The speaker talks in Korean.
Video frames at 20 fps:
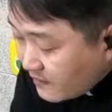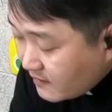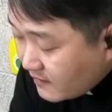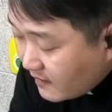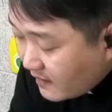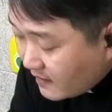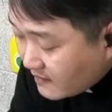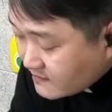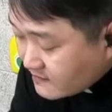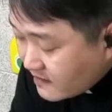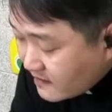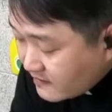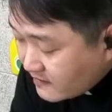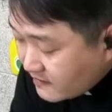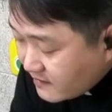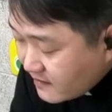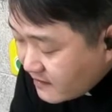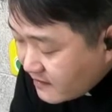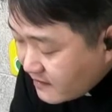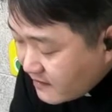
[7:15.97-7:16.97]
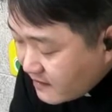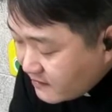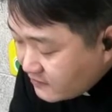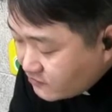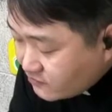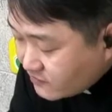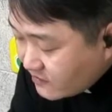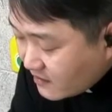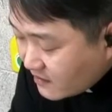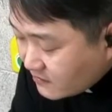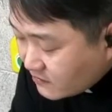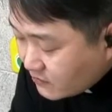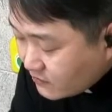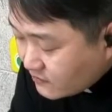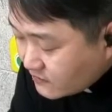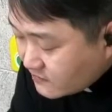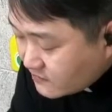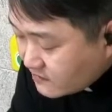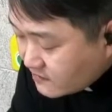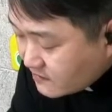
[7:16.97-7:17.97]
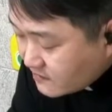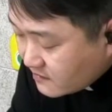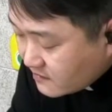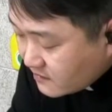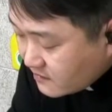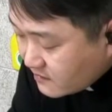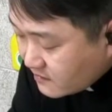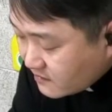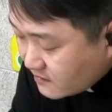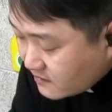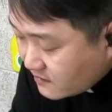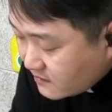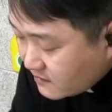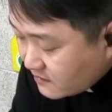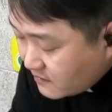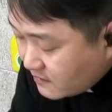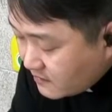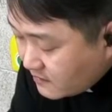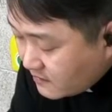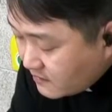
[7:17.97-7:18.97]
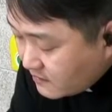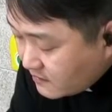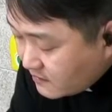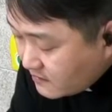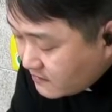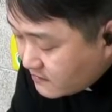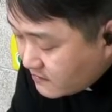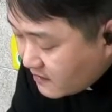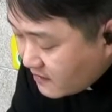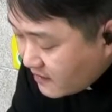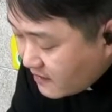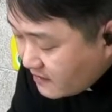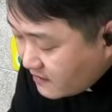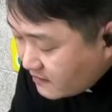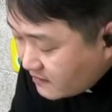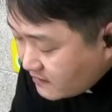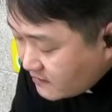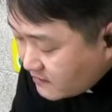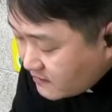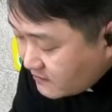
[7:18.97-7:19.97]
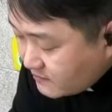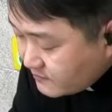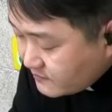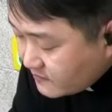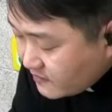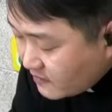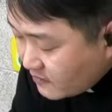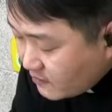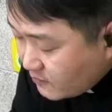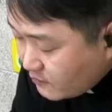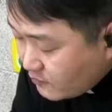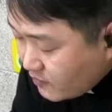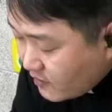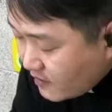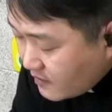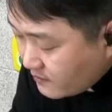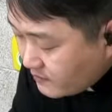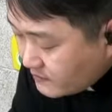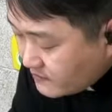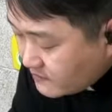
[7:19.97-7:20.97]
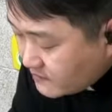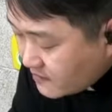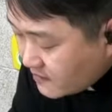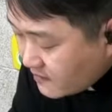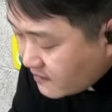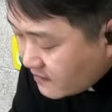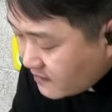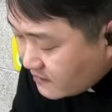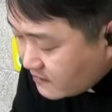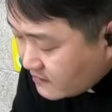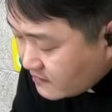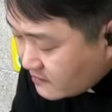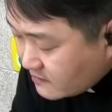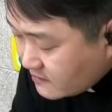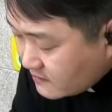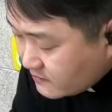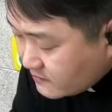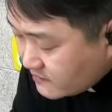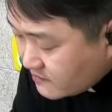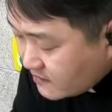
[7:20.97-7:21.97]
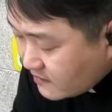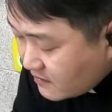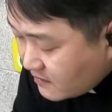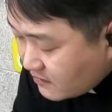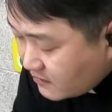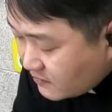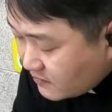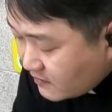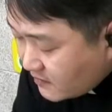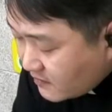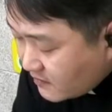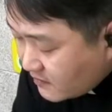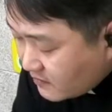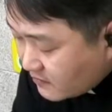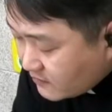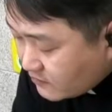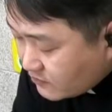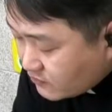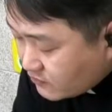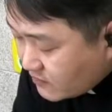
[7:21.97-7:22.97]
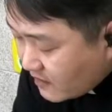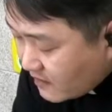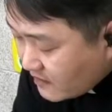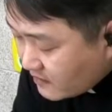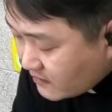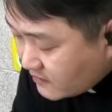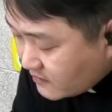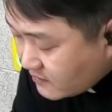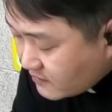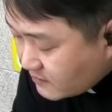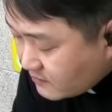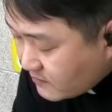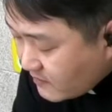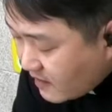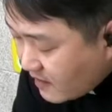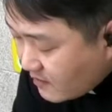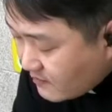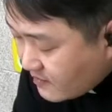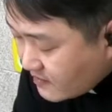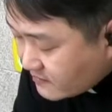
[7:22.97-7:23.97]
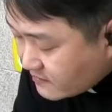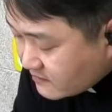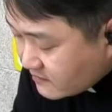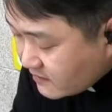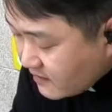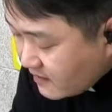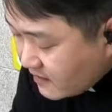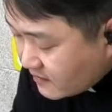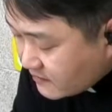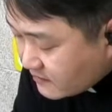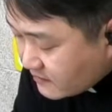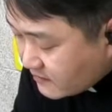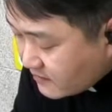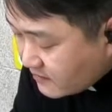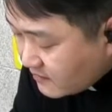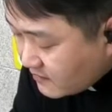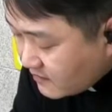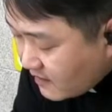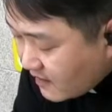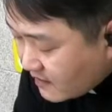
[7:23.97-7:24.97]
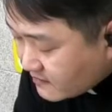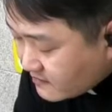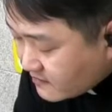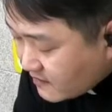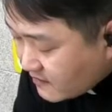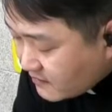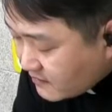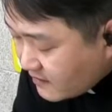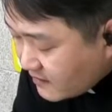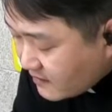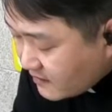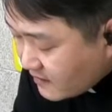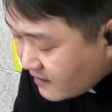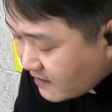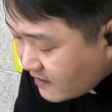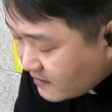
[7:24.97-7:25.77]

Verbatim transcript: 아자리아의 유다 통치. 이스라엘 임금 예로보암 제이십칠 년에 유다 임금 아마치의 아들 아자리아가